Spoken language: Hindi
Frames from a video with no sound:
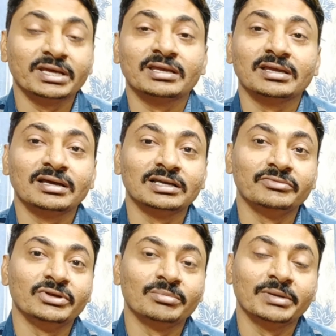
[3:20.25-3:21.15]
देखेंगे
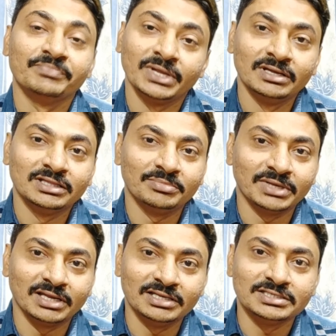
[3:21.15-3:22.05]
अगली वीडियो में तब
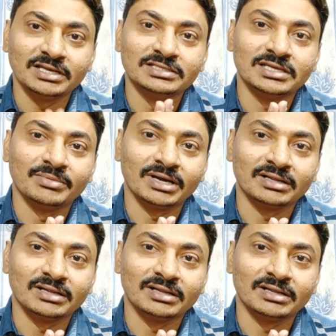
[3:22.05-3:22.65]
तक के लिए जय हिंद जय